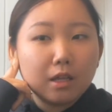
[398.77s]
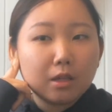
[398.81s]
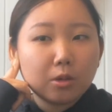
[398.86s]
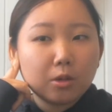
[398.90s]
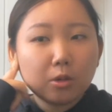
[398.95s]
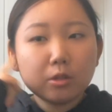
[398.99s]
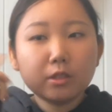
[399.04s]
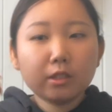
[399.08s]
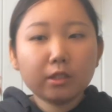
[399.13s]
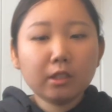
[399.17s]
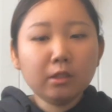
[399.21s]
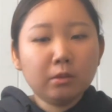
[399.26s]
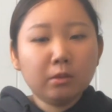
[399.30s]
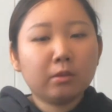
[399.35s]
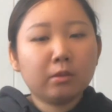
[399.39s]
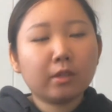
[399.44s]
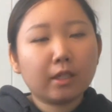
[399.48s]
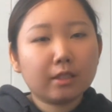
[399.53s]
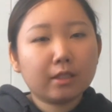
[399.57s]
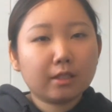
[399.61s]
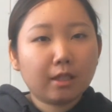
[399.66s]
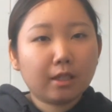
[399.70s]
こっちの方
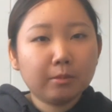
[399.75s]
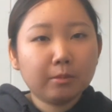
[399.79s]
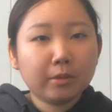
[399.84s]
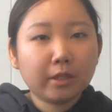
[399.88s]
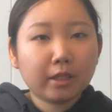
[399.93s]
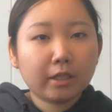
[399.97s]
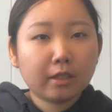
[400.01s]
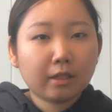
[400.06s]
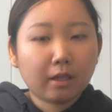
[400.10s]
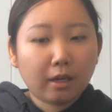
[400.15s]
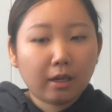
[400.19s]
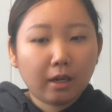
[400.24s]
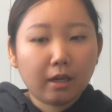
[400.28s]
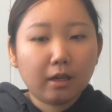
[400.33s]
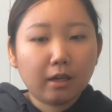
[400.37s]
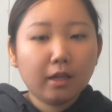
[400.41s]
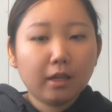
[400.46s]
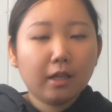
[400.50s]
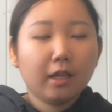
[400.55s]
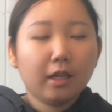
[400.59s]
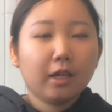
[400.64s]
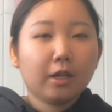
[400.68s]
が寒いから
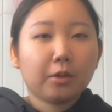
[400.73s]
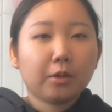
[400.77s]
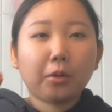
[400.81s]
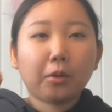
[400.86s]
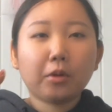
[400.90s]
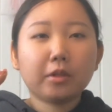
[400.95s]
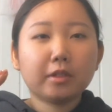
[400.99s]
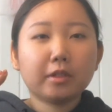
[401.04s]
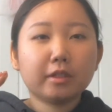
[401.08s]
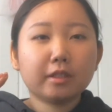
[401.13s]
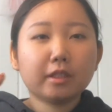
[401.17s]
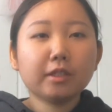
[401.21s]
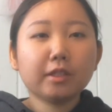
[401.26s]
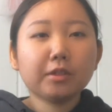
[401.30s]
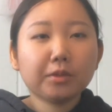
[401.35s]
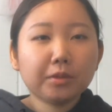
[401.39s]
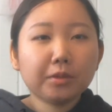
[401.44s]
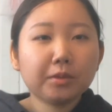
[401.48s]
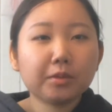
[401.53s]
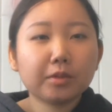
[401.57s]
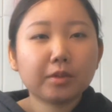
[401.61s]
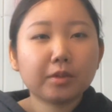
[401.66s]
こっち
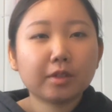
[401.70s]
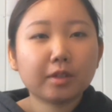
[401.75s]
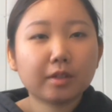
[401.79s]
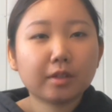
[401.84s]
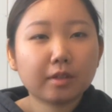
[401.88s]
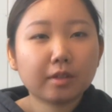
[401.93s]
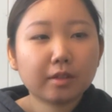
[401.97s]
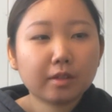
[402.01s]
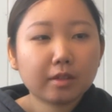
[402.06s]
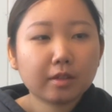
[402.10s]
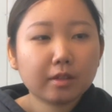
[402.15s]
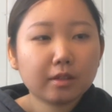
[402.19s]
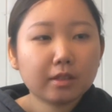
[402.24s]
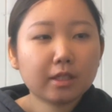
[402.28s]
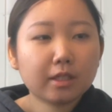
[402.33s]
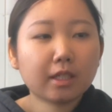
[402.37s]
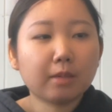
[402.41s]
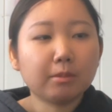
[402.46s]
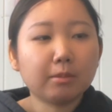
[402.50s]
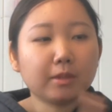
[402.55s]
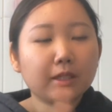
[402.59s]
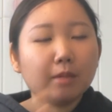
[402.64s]
のし
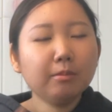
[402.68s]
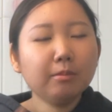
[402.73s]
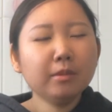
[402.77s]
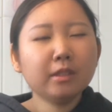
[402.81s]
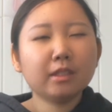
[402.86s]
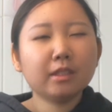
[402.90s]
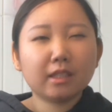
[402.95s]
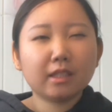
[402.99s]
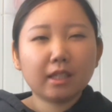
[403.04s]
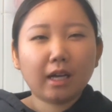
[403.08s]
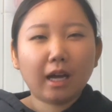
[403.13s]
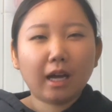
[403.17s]
かも寒いし